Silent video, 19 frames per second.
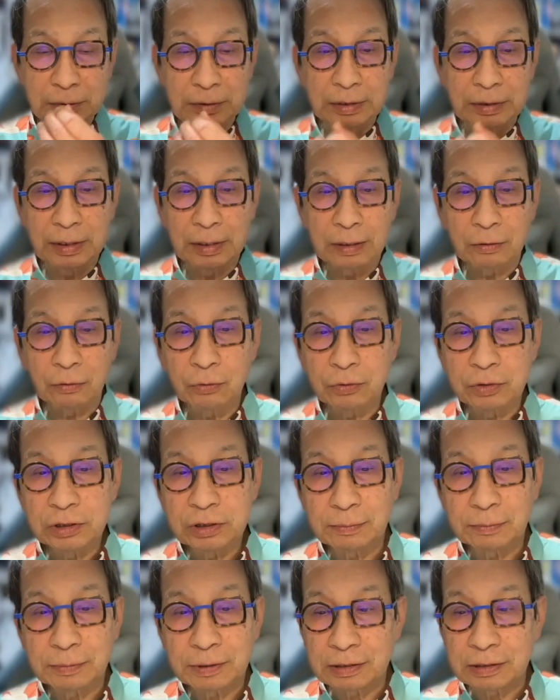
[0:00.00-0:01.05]
えー、今日
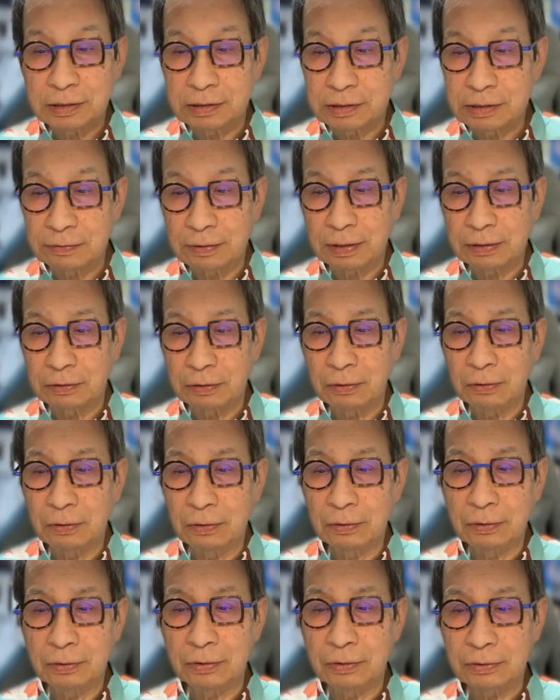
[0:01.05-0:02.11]
まで先生はあ
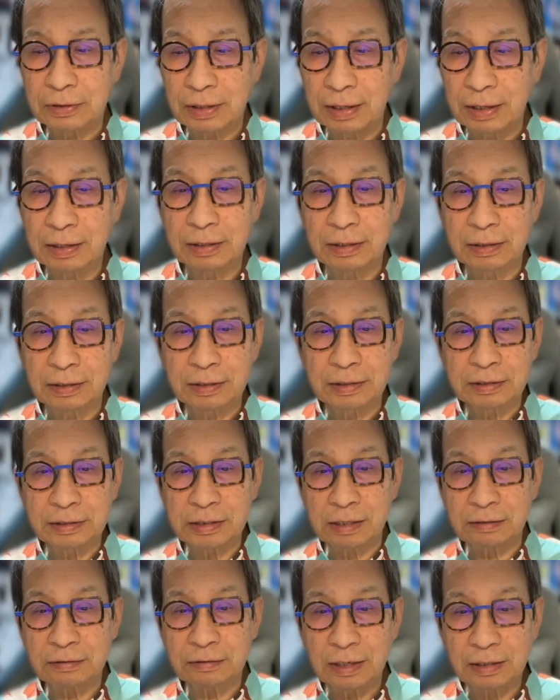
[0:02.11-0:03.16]
の大変気
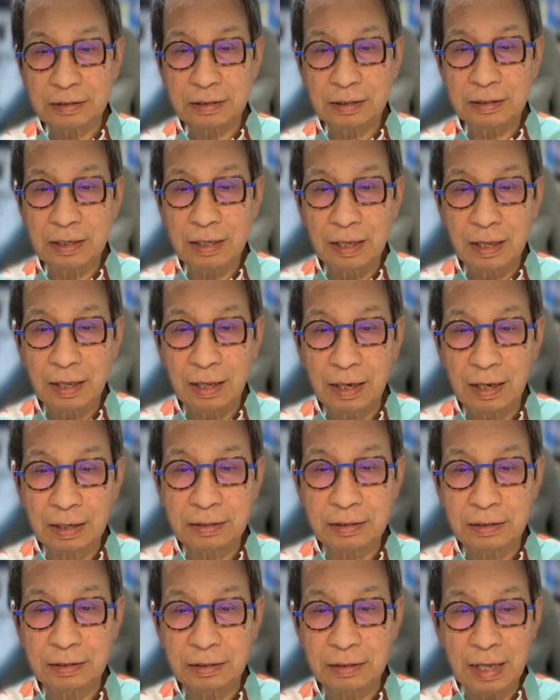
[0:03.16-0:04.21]
さくな方であ
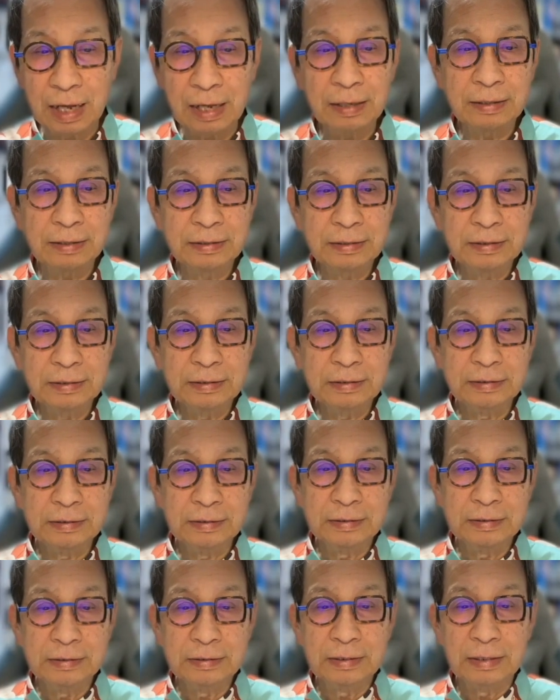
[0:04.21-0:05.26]
りね、
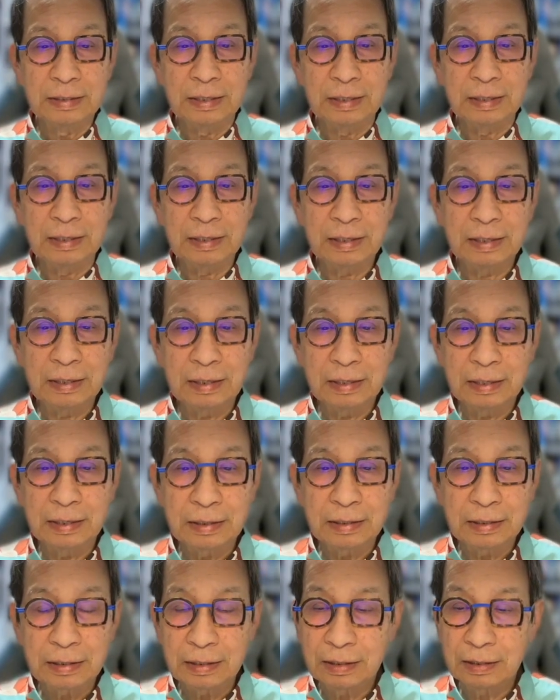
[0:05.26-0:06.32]

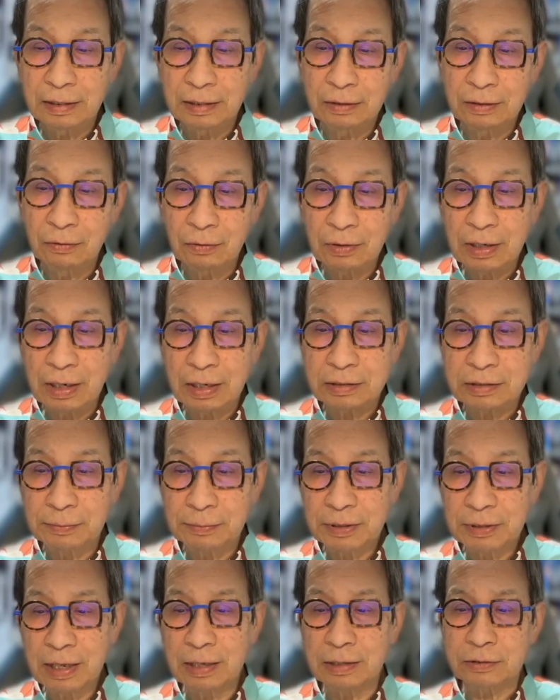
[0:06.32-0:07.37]
えー、おかげさま
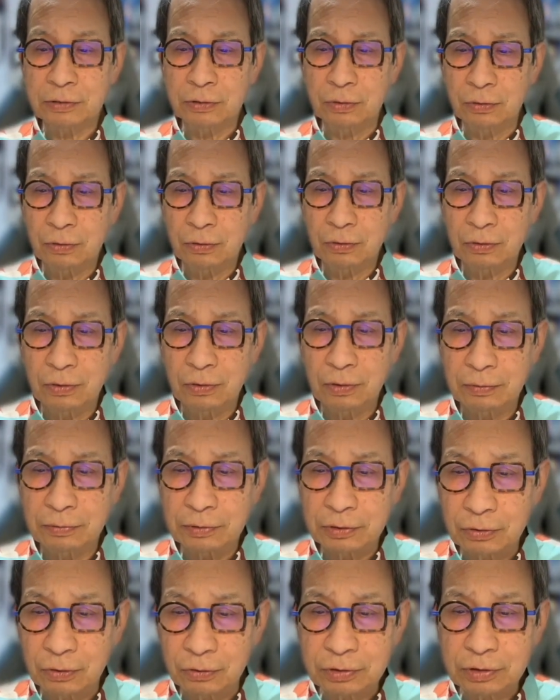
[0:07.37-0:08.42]
でそう
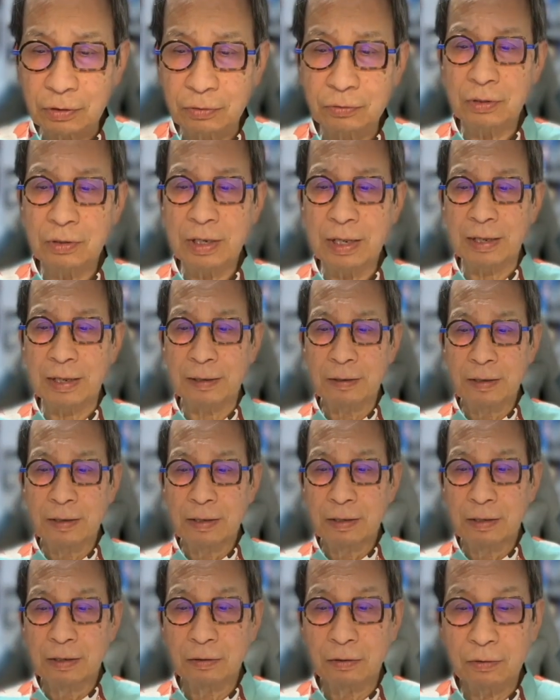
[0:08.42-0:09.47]
そうしたことで、
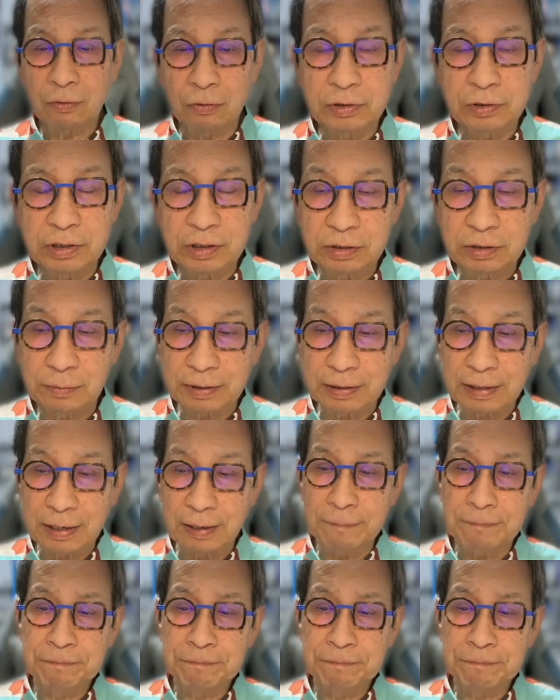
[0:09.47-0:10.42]
今日まで